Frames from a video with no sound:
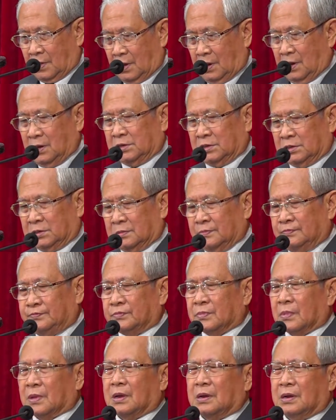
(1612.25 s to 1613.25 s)
cái đời,
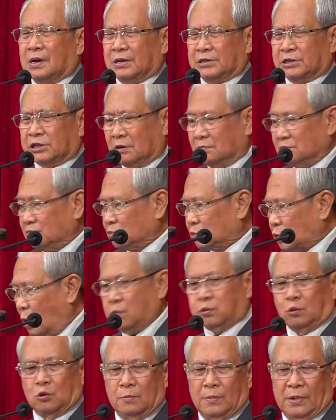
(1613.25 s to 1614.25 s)
cái đời sống
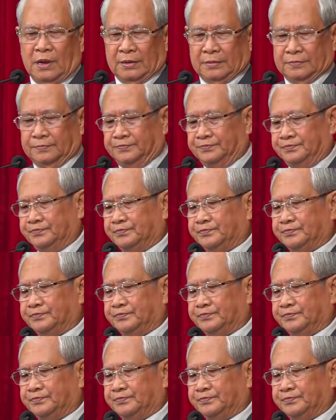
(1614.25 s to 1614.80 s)
tốt của mình,